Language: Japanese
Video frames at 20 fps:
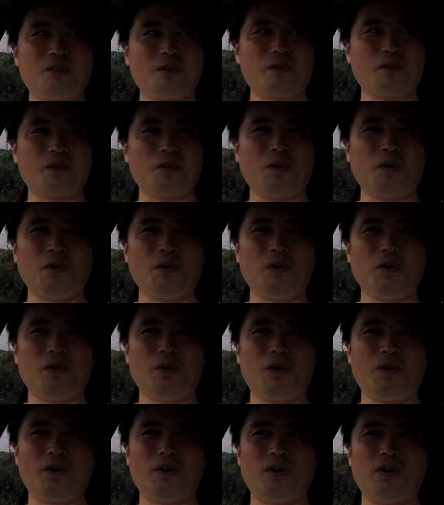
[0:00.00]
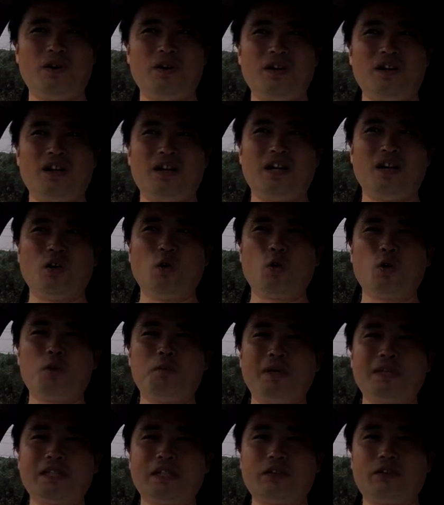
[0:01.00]
構、あの、奥
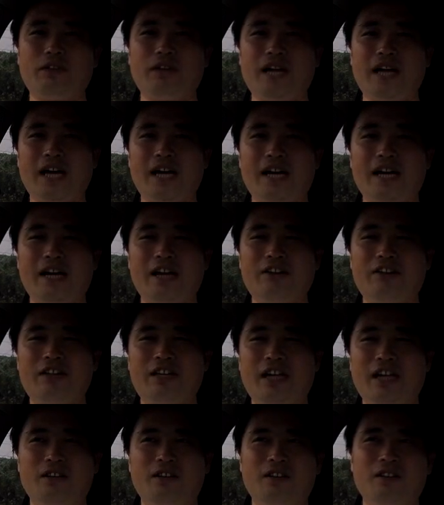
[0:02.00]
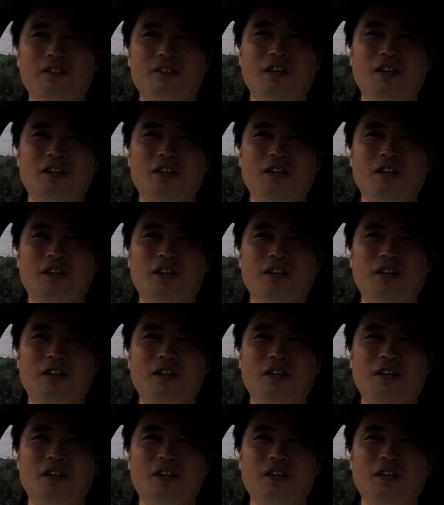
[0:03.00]
まったところに入らないといけない。それ